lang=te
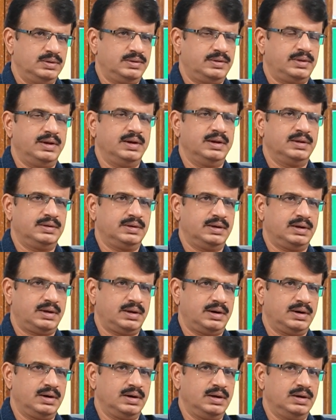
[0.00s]
శైలజ
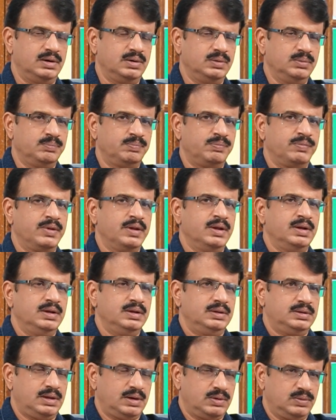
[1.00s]
కిరణ్ గారు
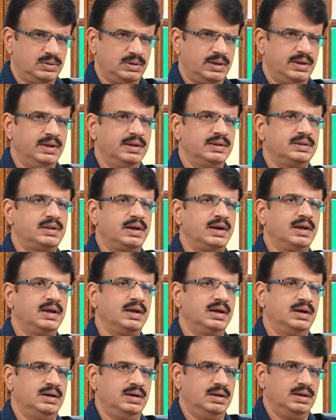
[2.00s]
తర్వాత ఏ
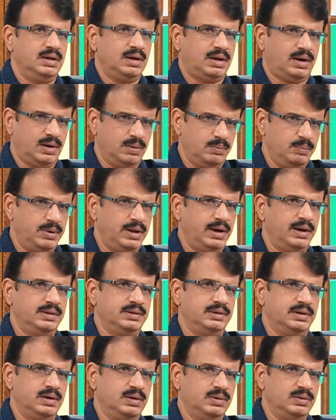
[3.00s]
త్రీగా అక్కడ
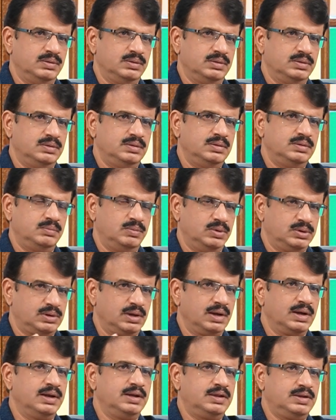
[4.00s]
మేనేజర్లు
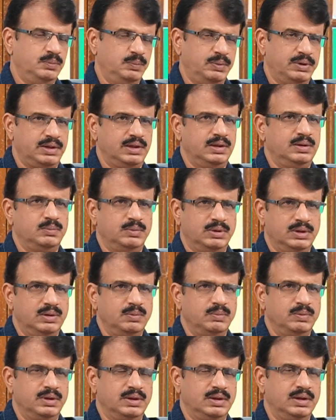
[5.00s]
మొత్తం కలిసి పదహైదు మంది
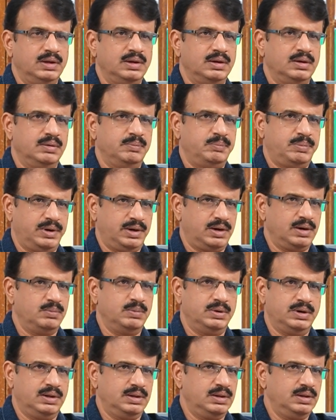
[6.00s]
మీద
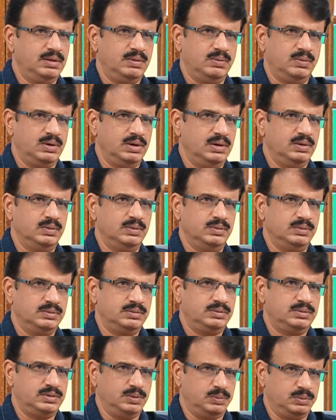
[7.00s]
పెట్టామనేది వాళ్ళు
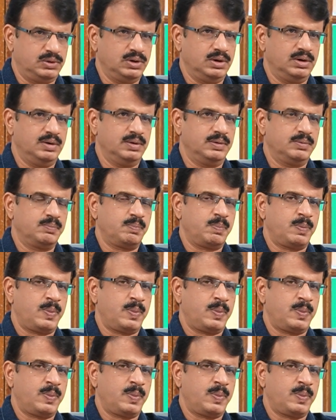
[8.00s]
చెబుతున్నారు